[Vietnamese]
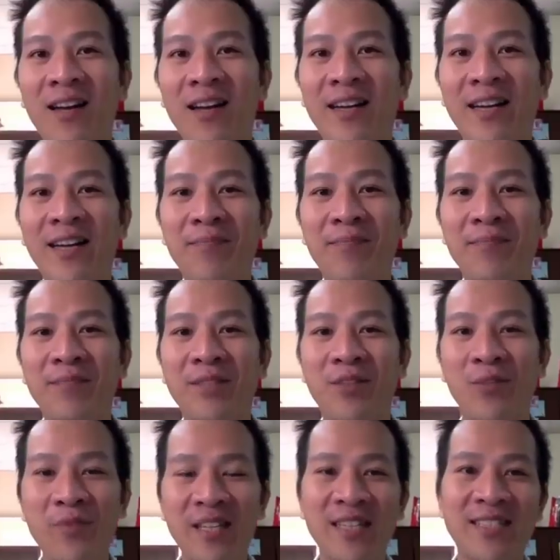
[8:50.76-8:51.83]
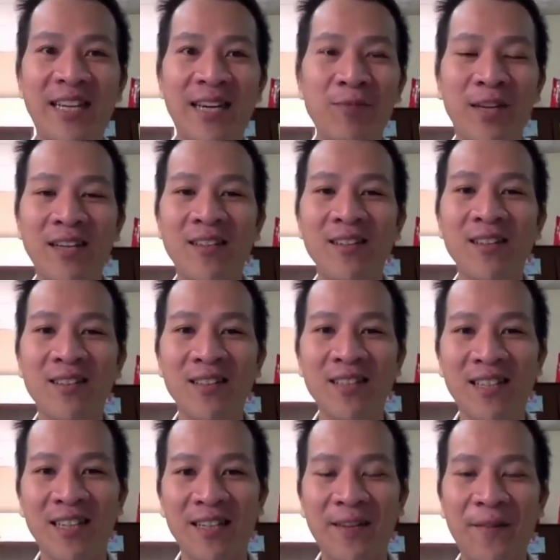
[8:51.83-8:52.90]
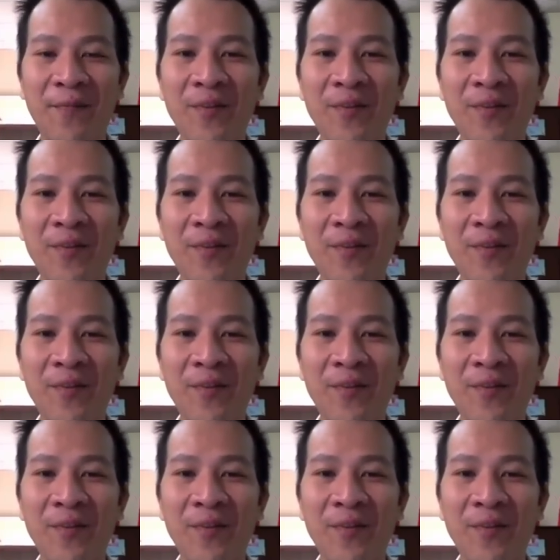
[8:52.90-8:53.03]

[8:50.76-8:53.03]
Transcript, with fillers: là cái mình cũng chia sẻ một cách rất là tích cực.